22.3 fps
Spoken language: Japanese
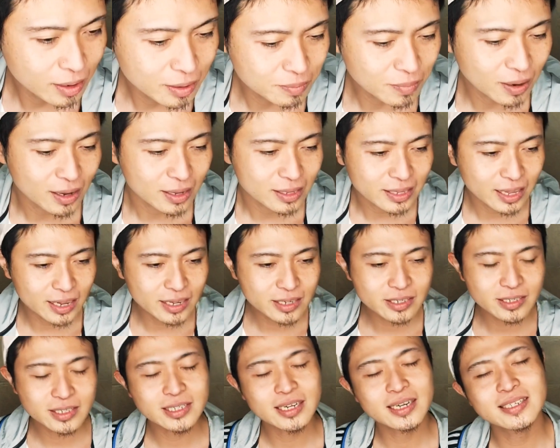まあたひ
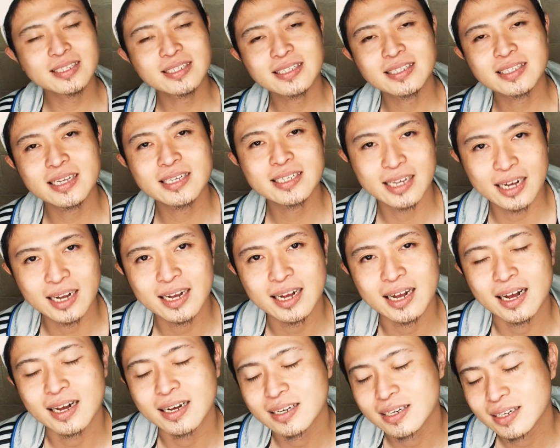みちゃんって
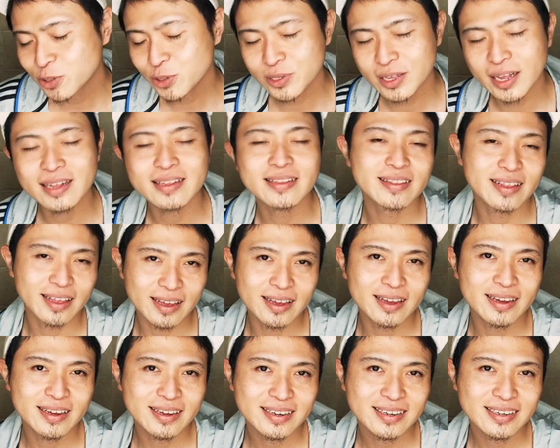さ普段
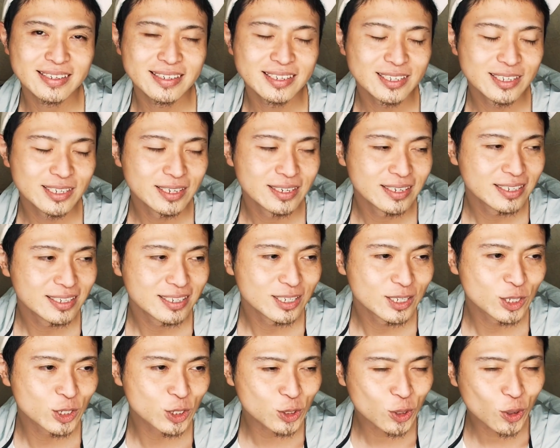ね
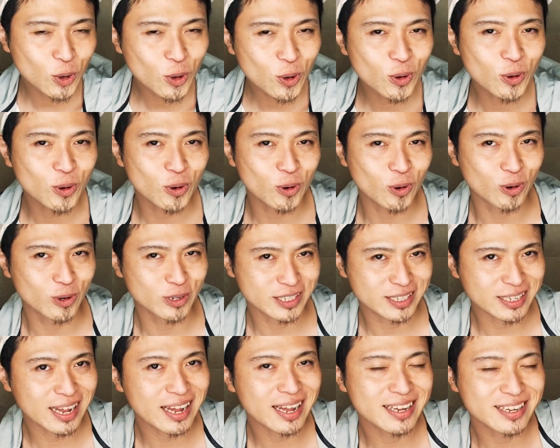層を
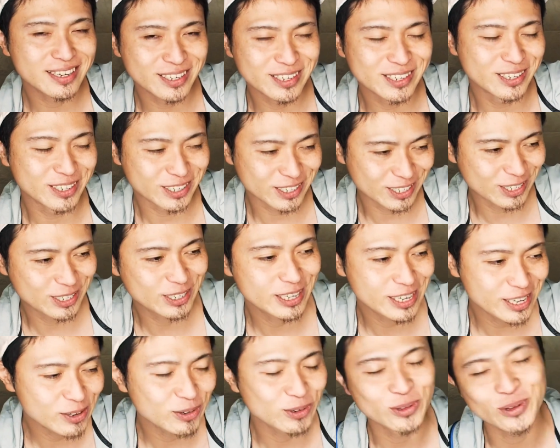抑える
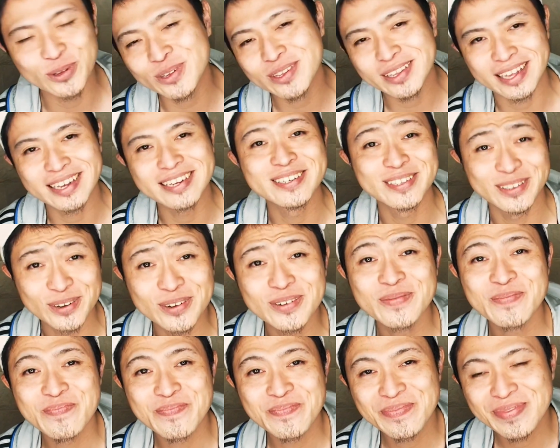薬を飲んでるの
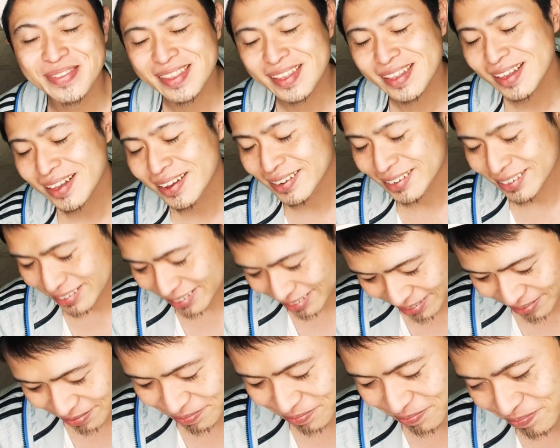う
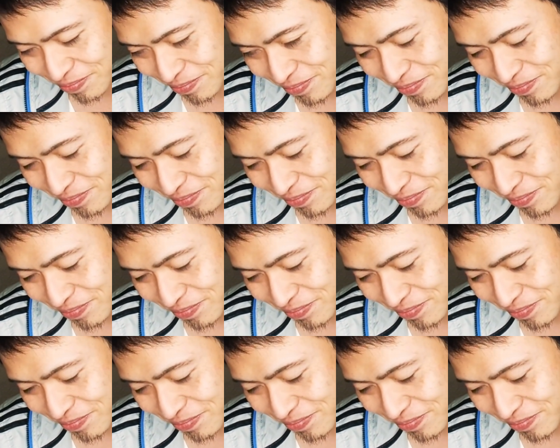ん